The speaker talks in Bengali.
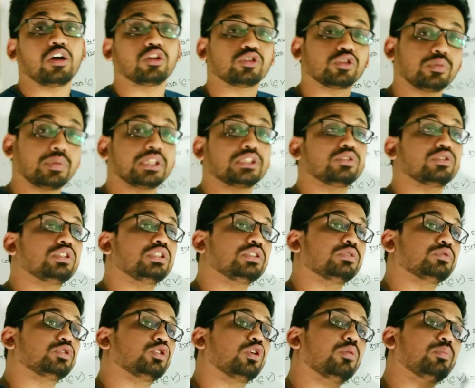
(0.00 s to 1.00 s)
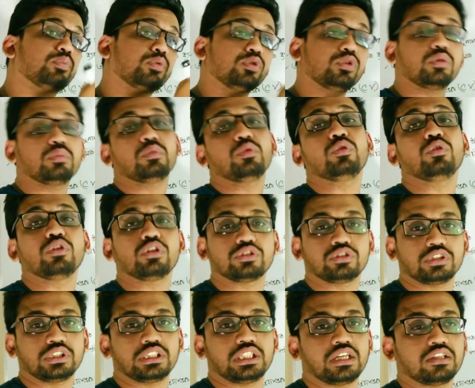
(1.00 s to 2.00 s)
অথবা যদি সম্পূর্ণ মূল্য
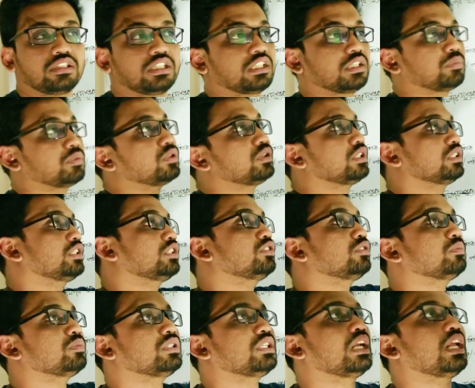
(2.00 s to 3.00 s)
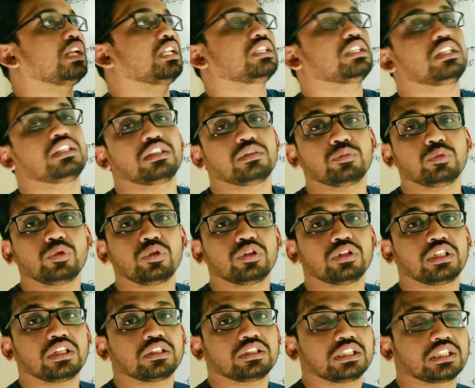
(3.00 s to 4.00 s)
যদি দেওয়া থাকে প্রত্যেকটা সম্পদের আলাদা আলাদা মূল্য
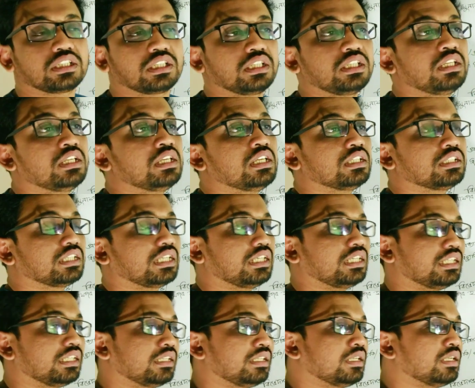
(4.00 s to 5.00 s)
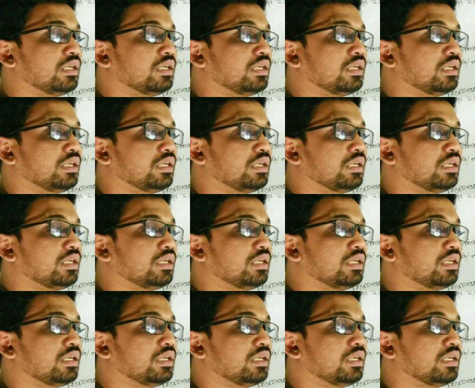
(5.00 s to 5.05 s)
দেওয়া থাকলে তাহলে